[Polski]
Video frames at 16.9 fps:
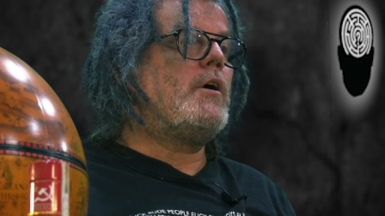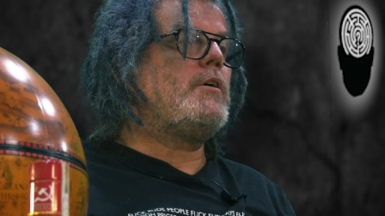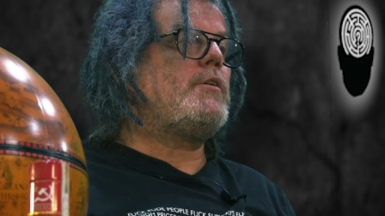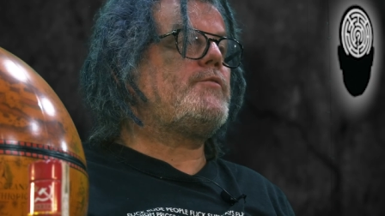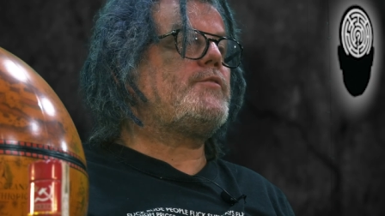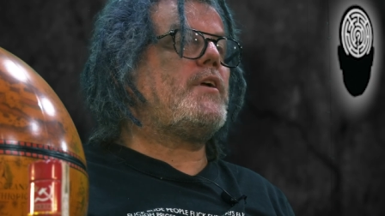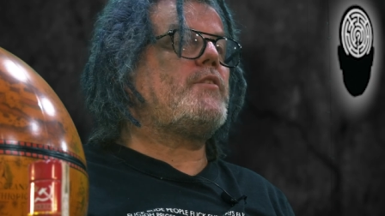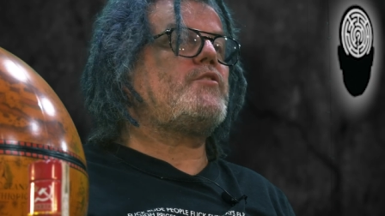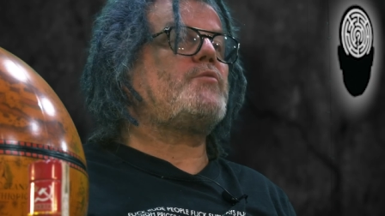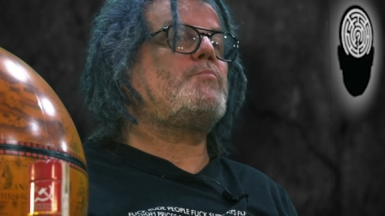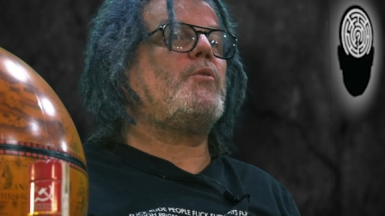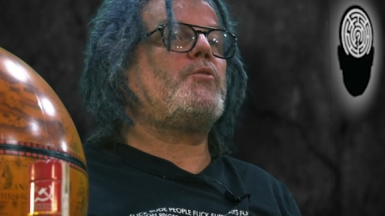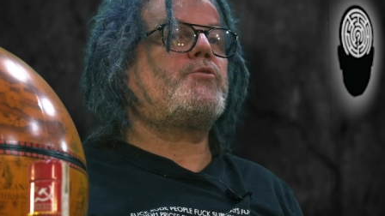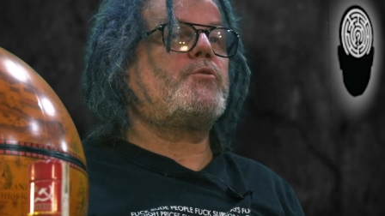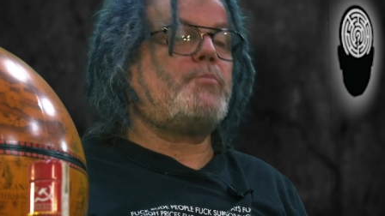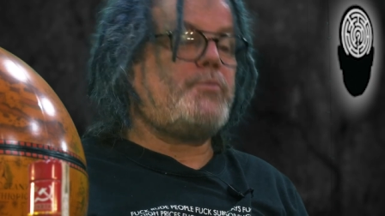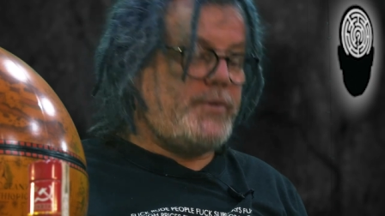I w ten
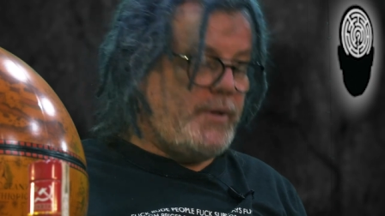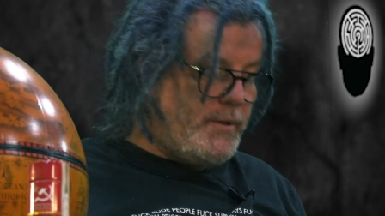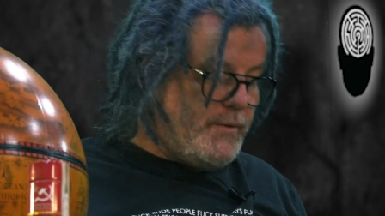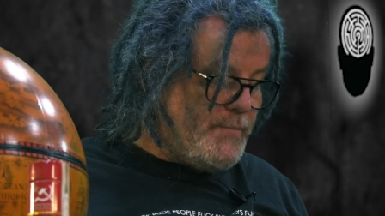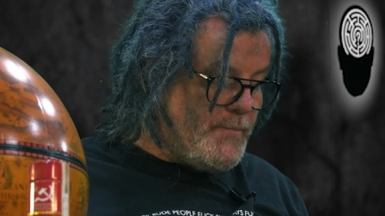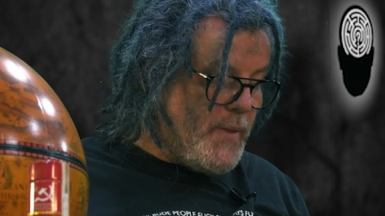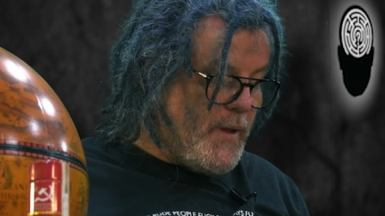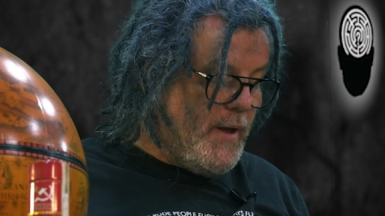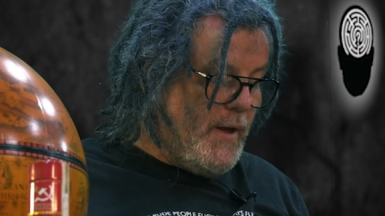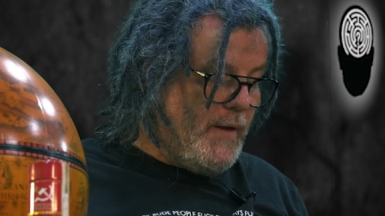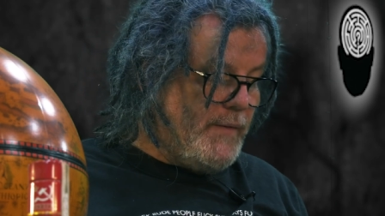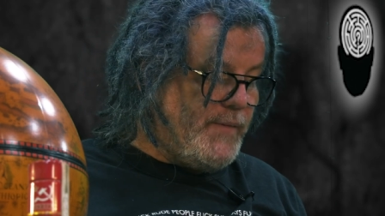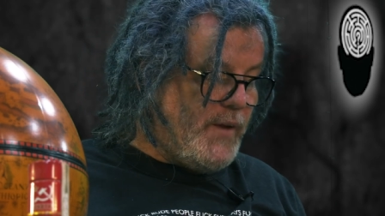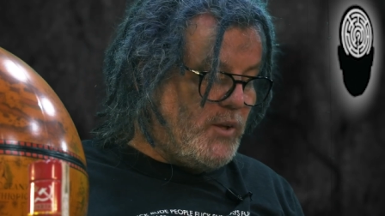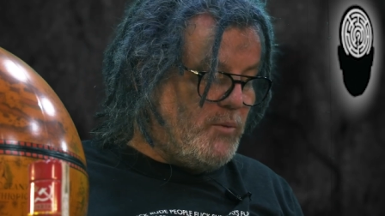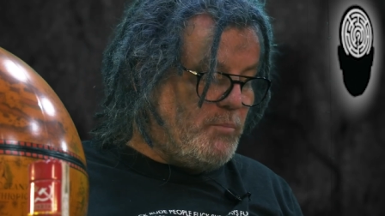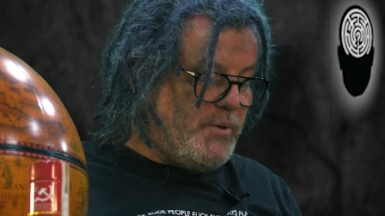sposób ten,
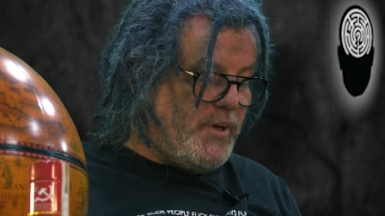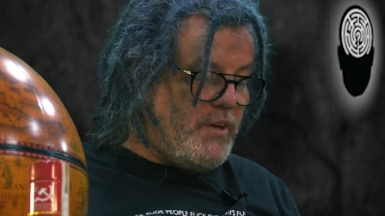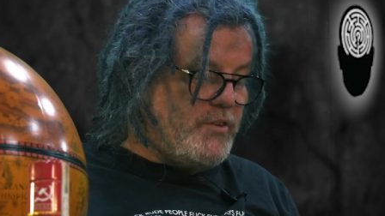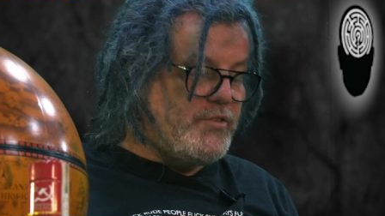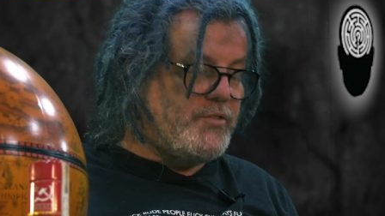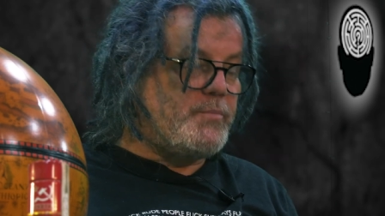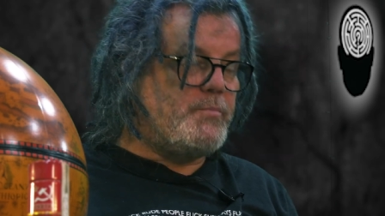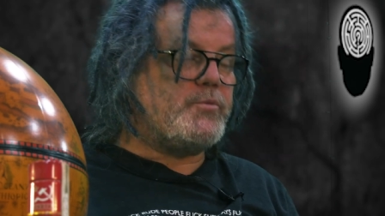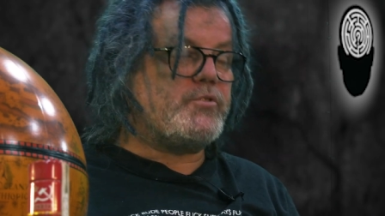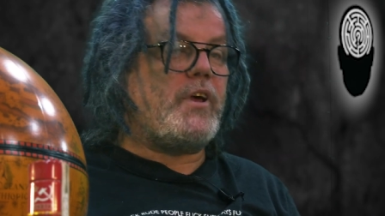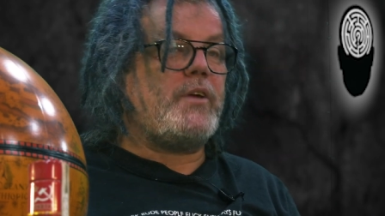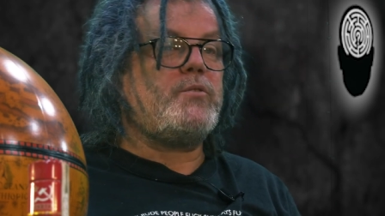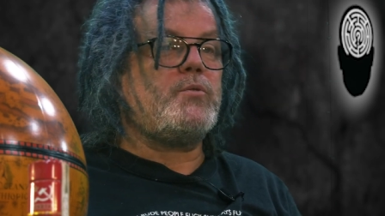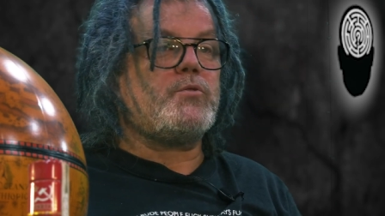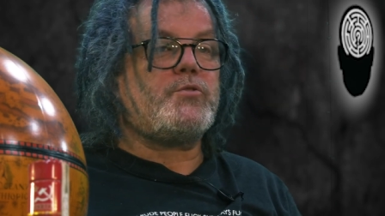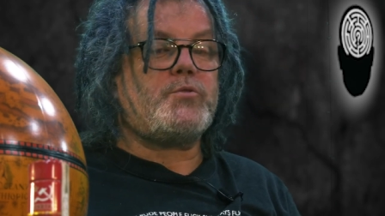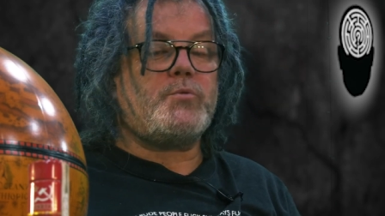ten pies
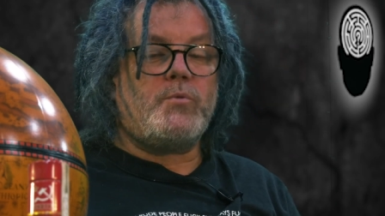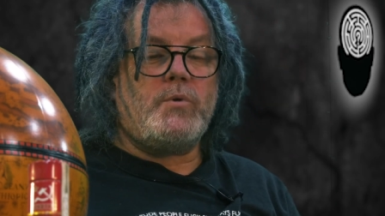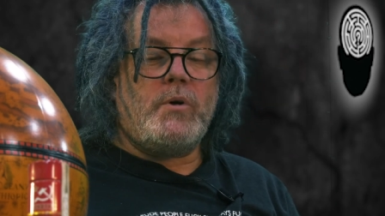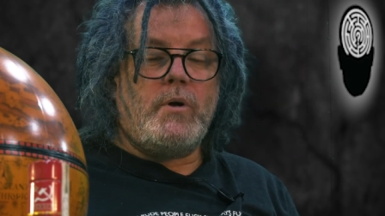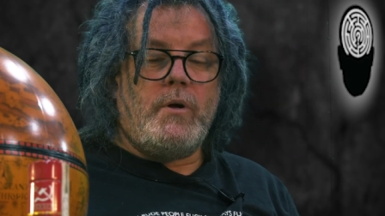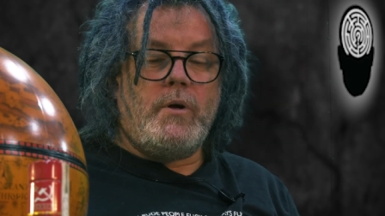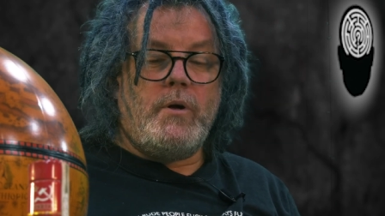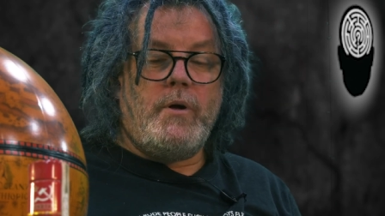przeniósł y,